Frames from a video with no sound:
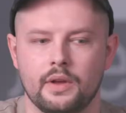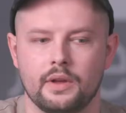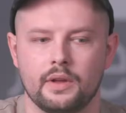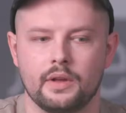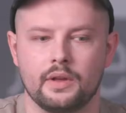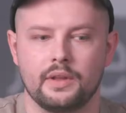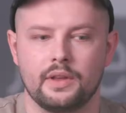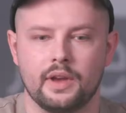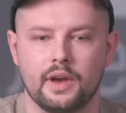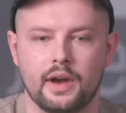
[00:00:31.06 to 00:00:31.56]

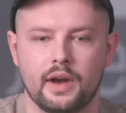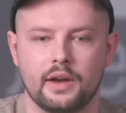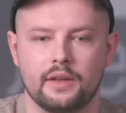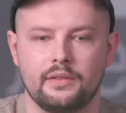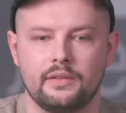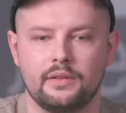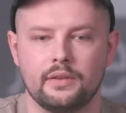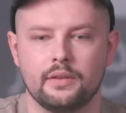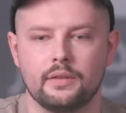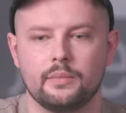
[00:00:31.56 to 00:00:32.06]
Я
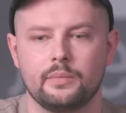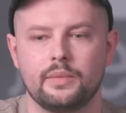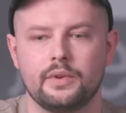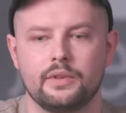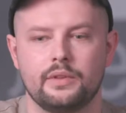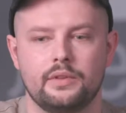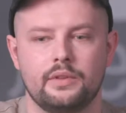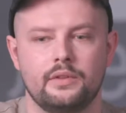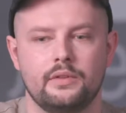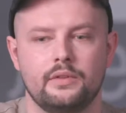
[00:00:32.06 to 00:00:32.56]
хотел
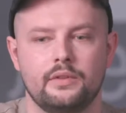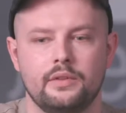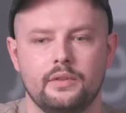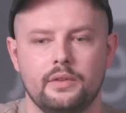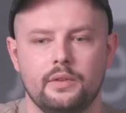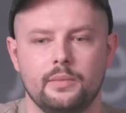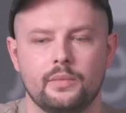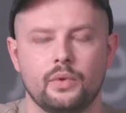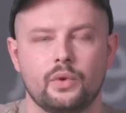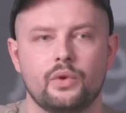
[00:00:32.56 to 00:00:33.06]
быть
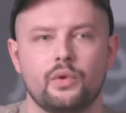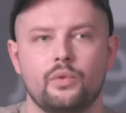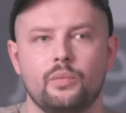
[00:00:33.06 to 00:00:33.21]
немного